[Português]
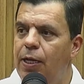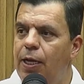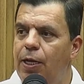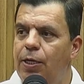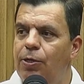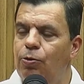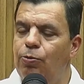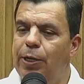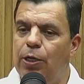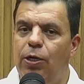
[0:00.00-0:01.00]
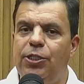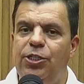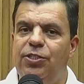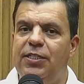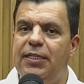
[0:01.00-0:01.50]
é, o menor de
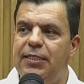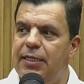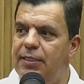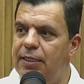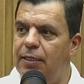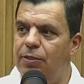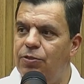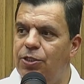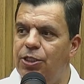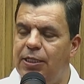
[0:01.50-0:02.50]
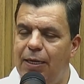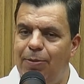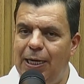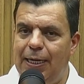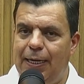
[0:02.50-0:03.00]
16 anos de
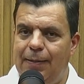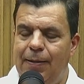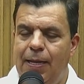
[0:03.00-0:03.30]
trabalhar.